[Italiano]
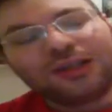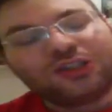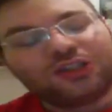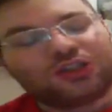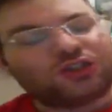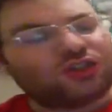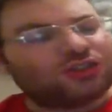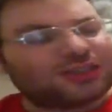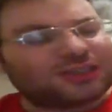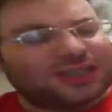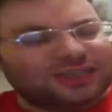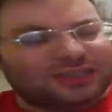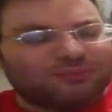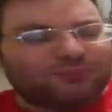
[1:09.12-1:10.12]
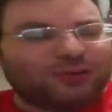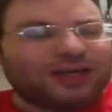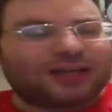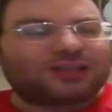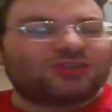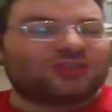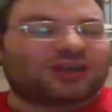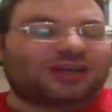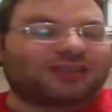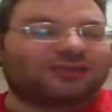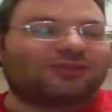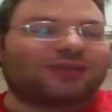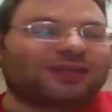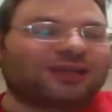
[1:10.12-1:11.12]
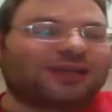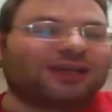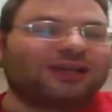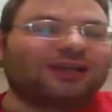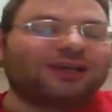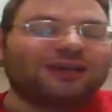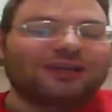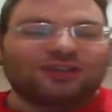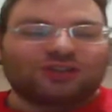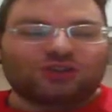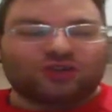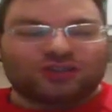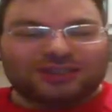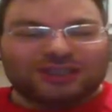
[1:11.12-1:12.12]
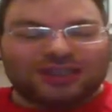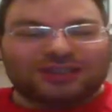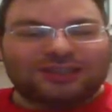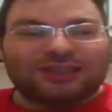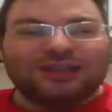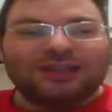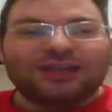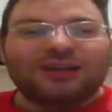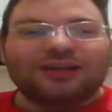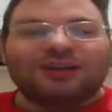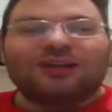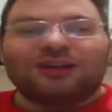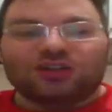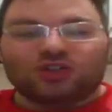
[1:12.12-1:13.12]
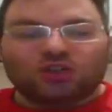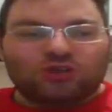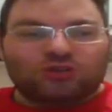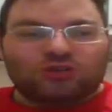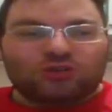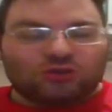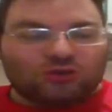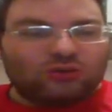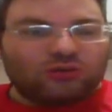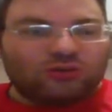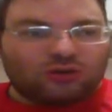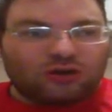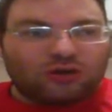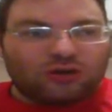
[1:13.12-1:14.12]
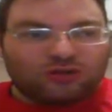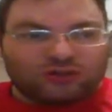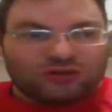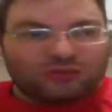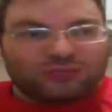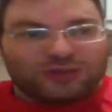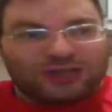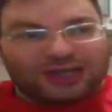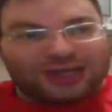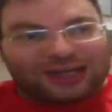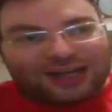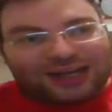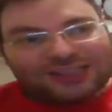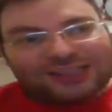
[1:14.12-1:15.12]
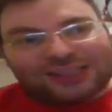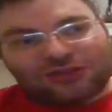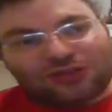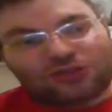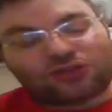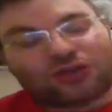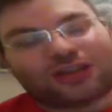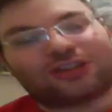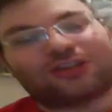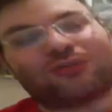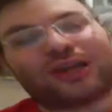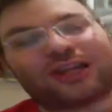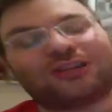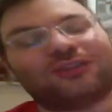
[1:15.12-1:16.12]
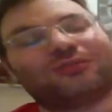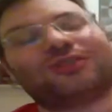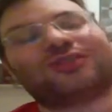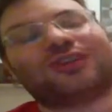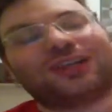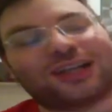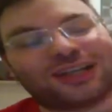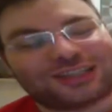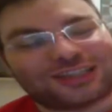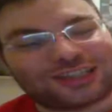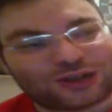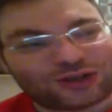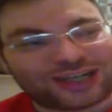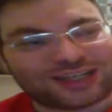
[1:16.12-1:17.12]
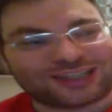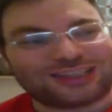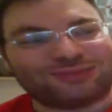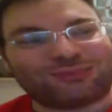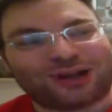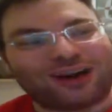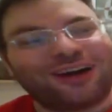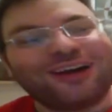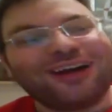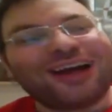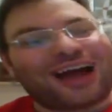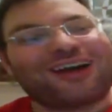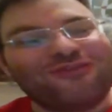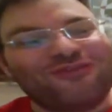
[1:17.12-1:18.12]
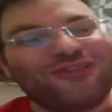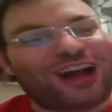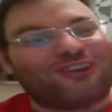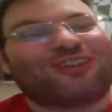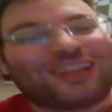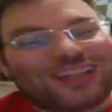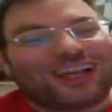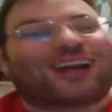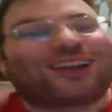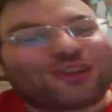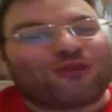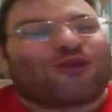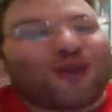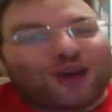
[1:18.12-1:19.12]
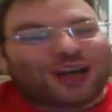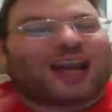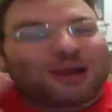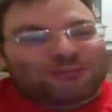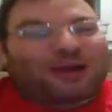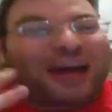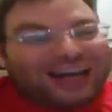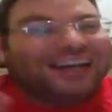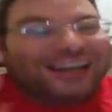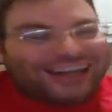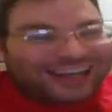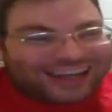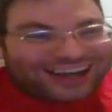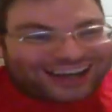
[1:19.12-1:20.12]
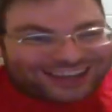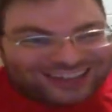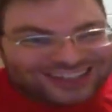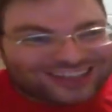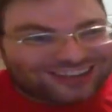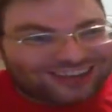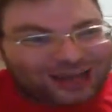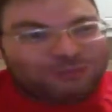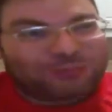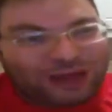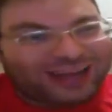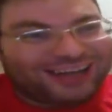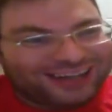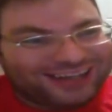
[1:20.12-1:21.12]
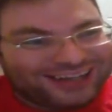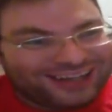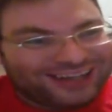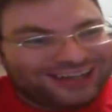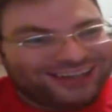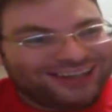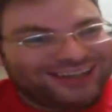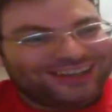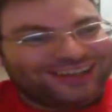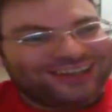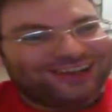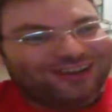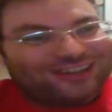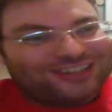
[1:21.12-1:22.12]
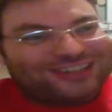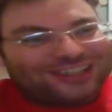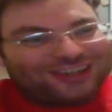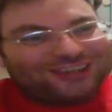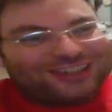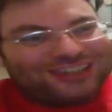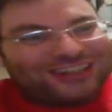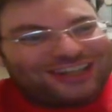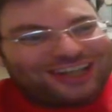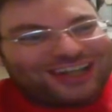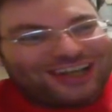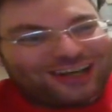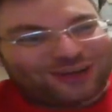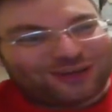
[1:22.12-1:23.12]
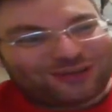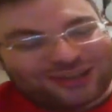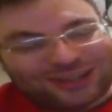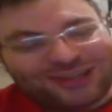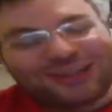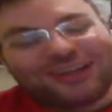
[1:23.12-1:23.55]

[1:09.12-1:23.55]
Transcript: ci sono stati parecchi giocatori che sono stati sottotono oggi perché la Lazio ha giocato meglio bisogna essere onesti però abbiamo tirato fuori le palle cazzo le palle grosse così erano